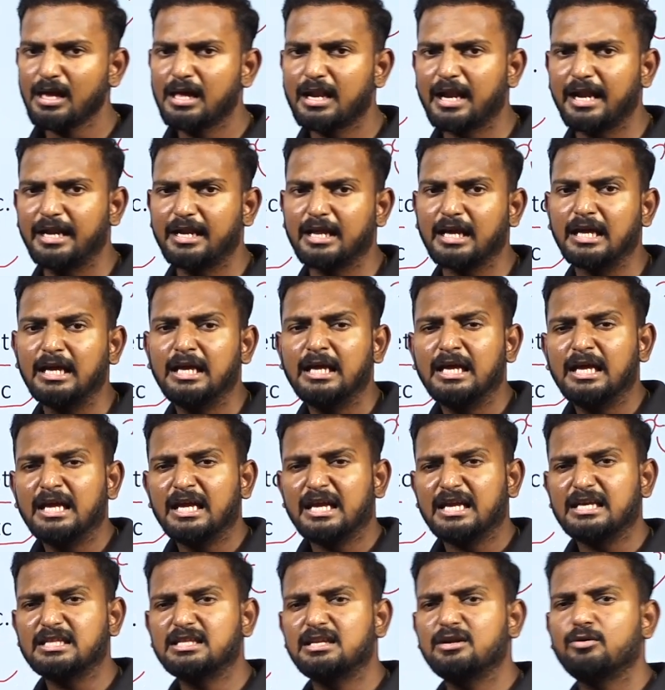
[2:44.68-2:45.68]
ரைட்
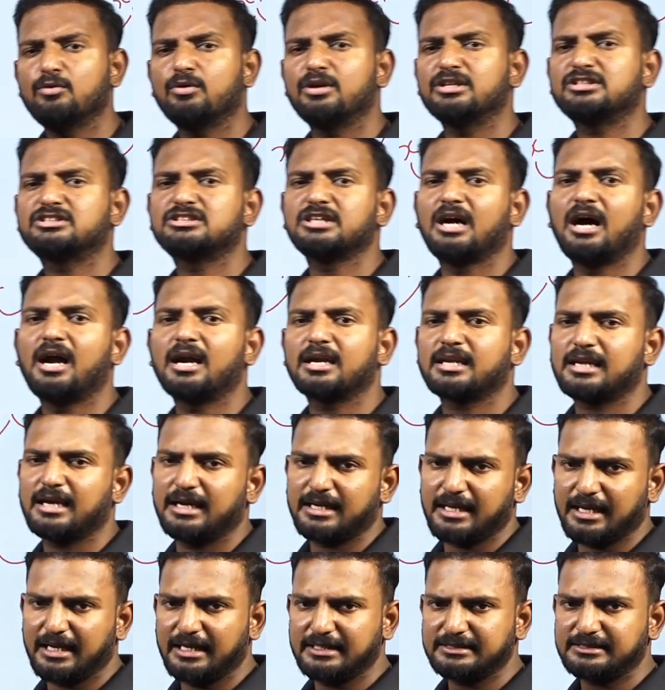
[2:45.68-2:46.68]
இதில் ஒரு
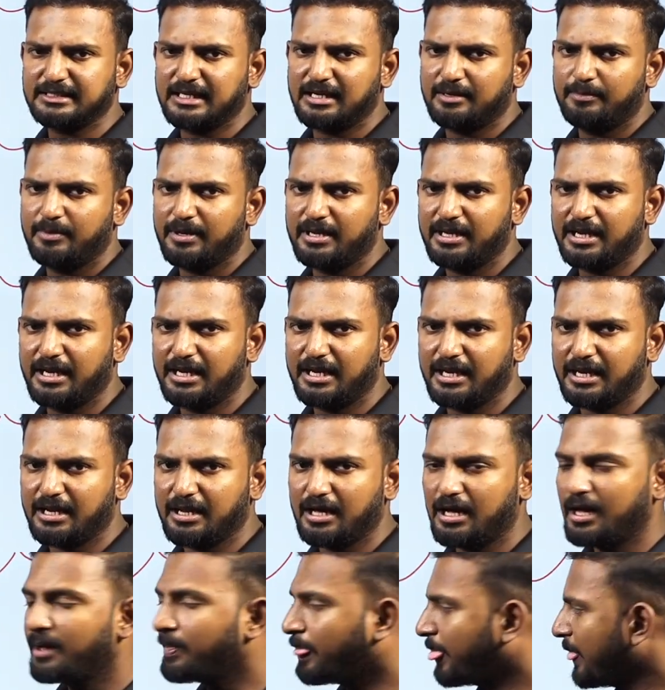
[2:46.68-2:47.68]
ஷார்ட்கட் என்ன சார் அப்படின்னு
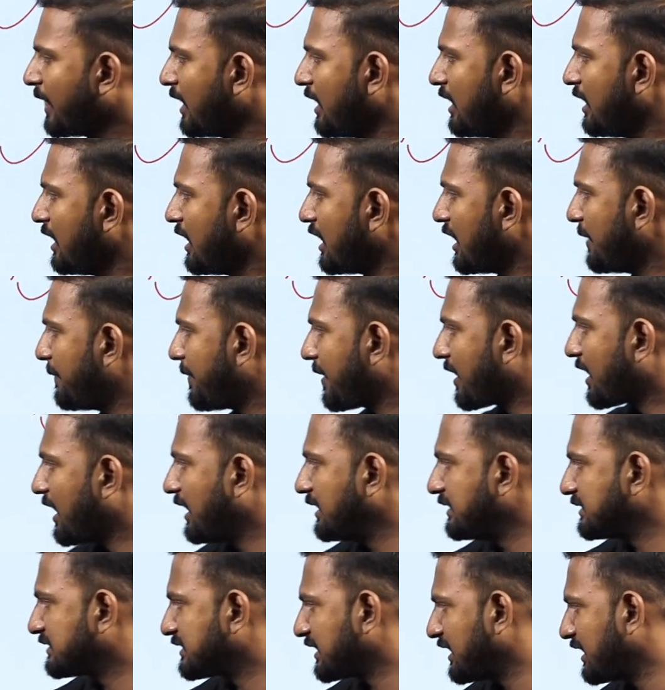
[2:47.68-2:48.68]
கேட்டிங்கன்னா இப்போ
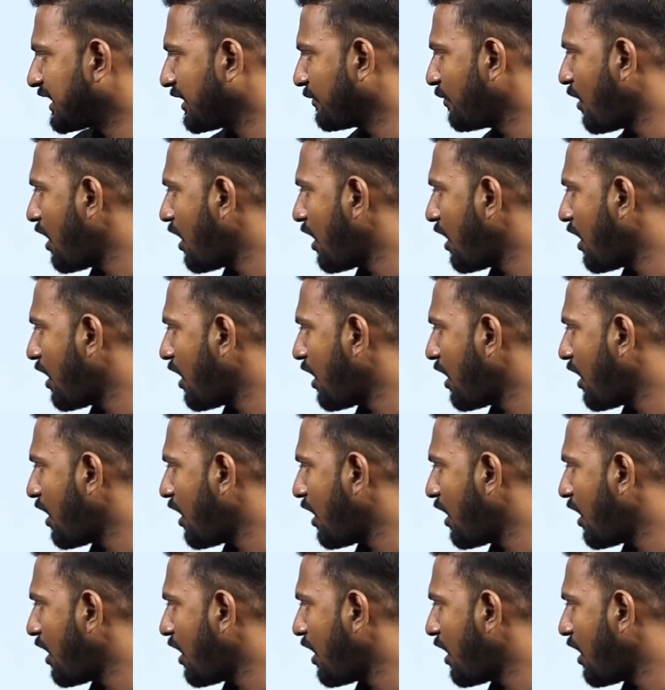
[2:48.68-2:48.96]
கன்சிகட்டிவ்